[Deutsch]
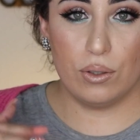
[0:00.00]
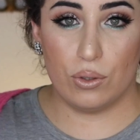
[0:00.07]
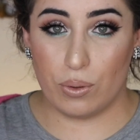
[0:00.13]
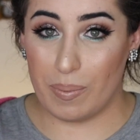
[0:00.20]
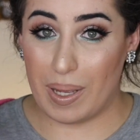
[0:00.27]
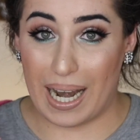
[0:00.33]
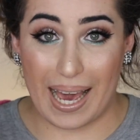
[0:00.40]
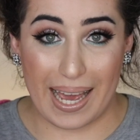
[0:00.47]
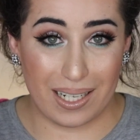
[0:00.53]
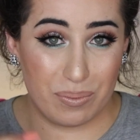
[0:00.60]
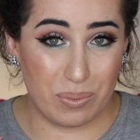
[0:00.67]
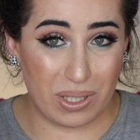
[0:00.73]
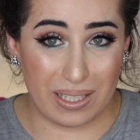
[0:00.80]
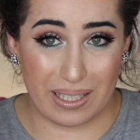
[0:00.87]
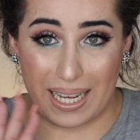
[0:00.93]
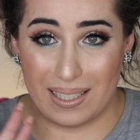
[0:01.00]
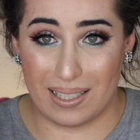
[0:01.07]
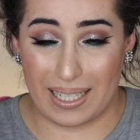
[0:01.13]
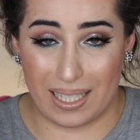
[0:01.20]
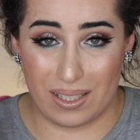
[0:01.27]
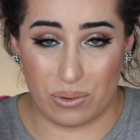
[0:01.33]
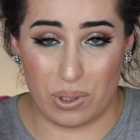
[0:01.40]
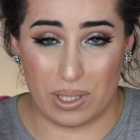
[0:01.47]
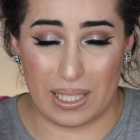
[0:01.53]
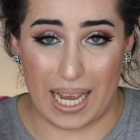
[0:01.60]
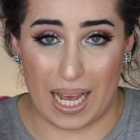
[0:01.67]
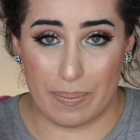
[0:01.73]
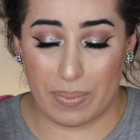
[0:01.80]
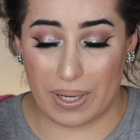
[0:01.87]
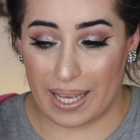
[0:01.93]
Tut mir leid, ich muss das Ganze ganz kurz
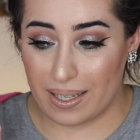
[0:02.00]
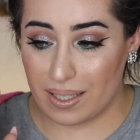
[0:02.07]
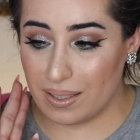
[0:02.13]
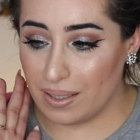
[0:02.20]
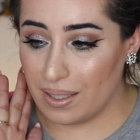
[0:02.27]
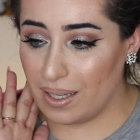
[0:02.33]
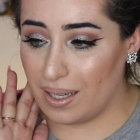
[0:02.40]
hier abbrechen.